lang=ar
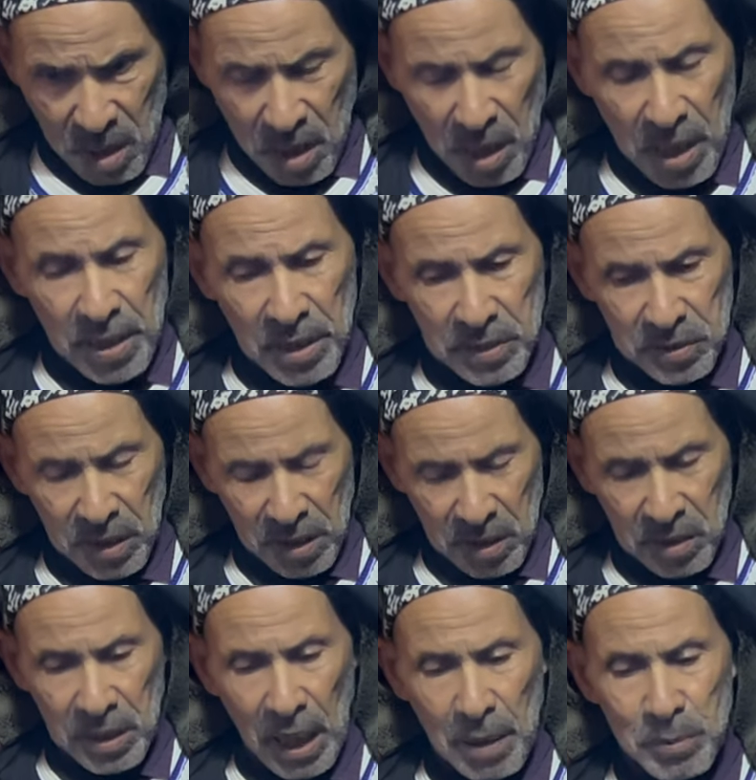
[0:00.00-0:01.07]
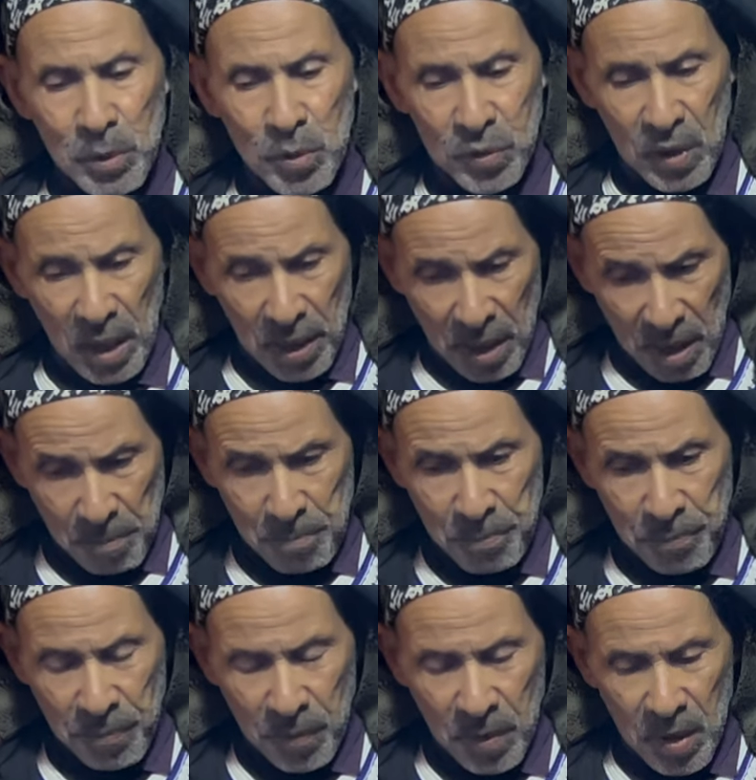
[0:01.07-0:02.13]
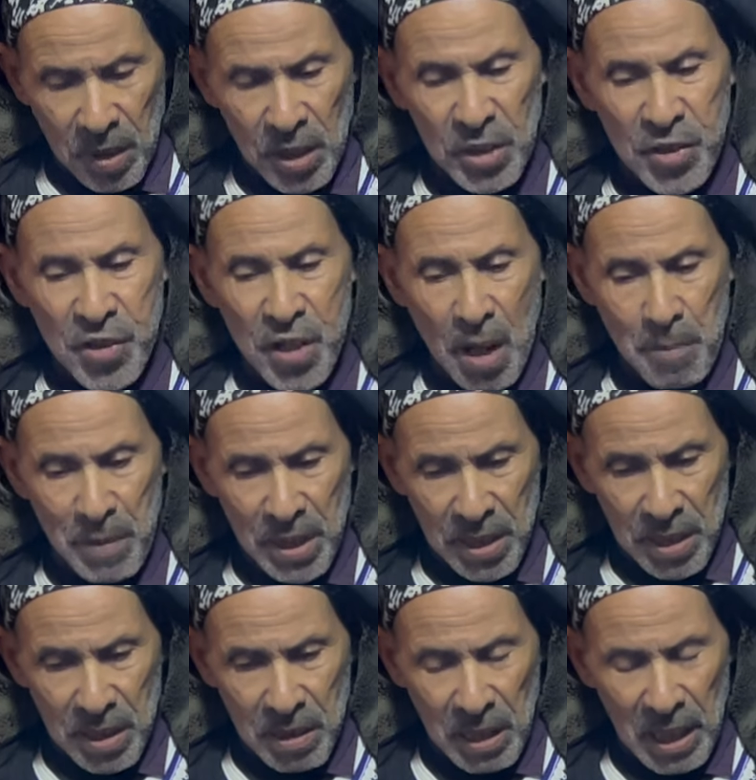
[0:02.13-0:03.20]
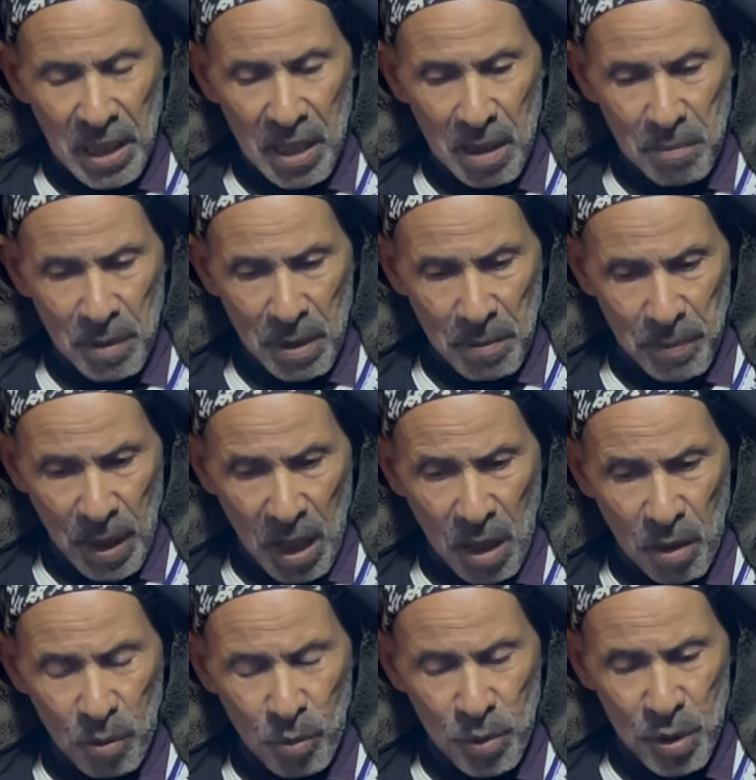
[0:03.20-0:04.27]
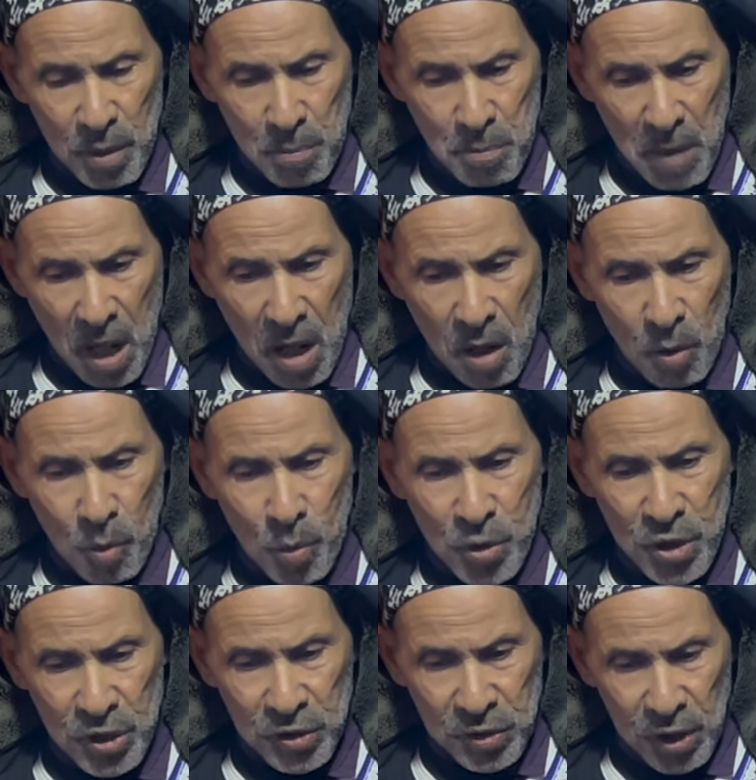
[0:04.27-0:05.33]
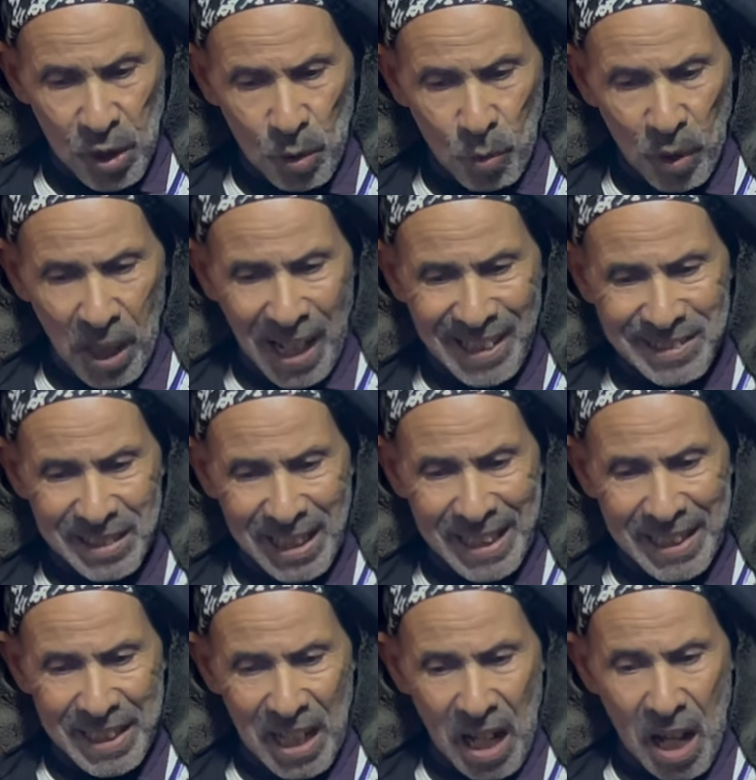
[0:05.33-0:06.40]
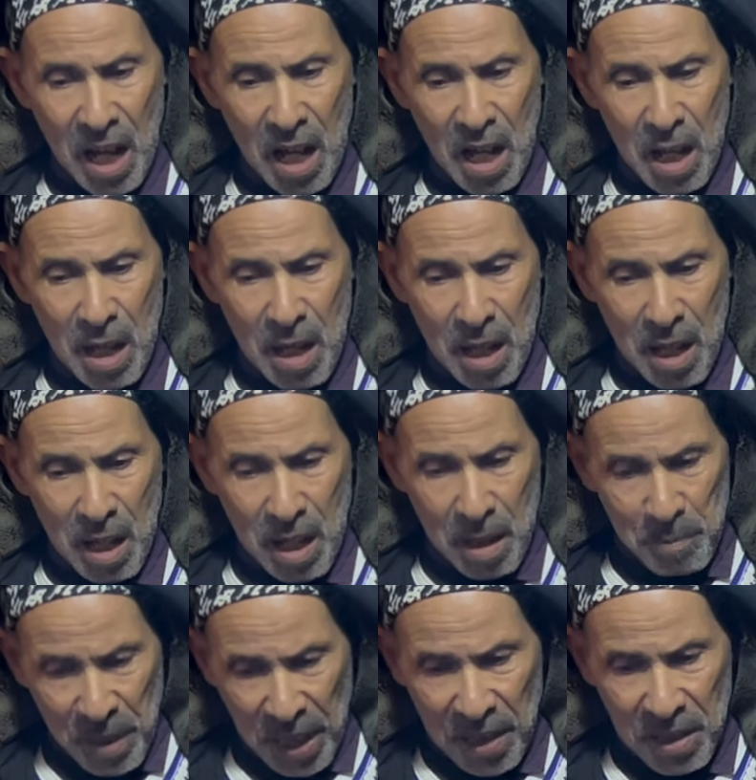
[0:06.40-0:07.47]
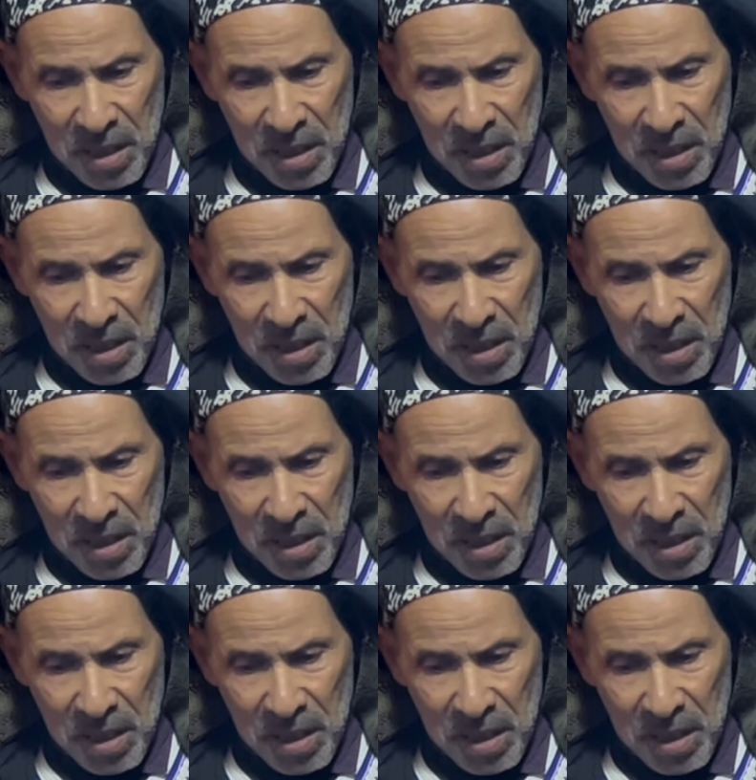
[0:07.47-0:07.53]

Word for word: انا السيد عبد السلام تجمعي على بابا ويما وجدي والاصل كامل